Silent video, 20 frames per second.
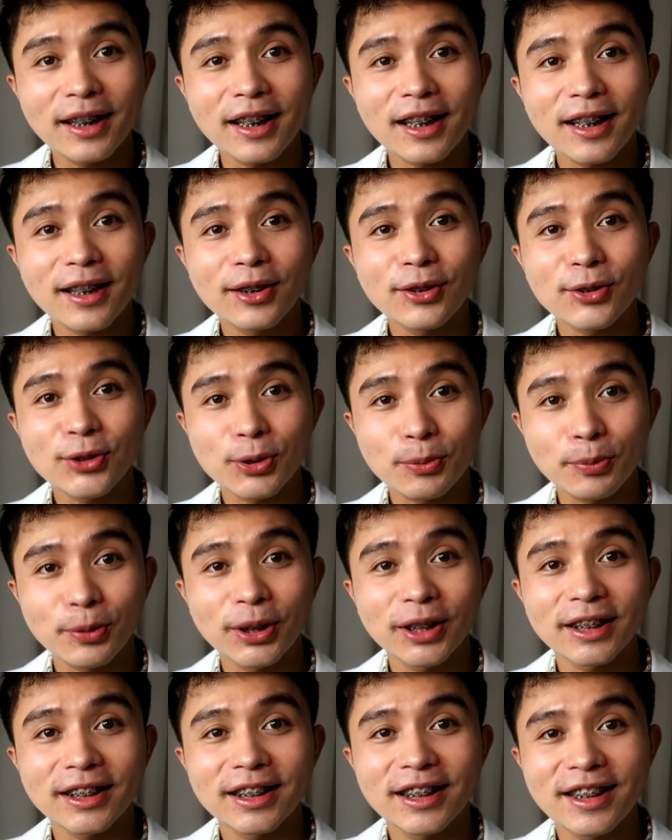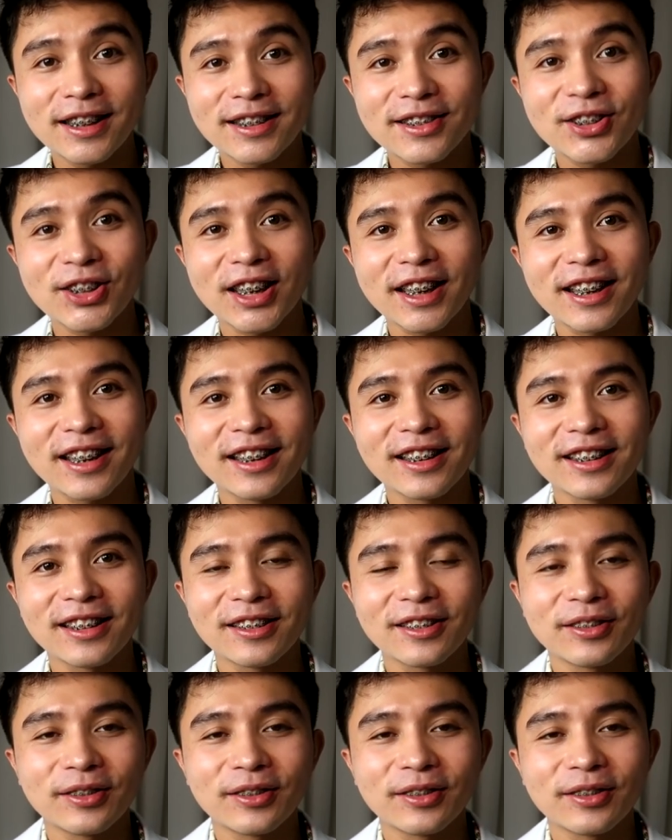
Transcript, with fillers: ka na rin to support this channel.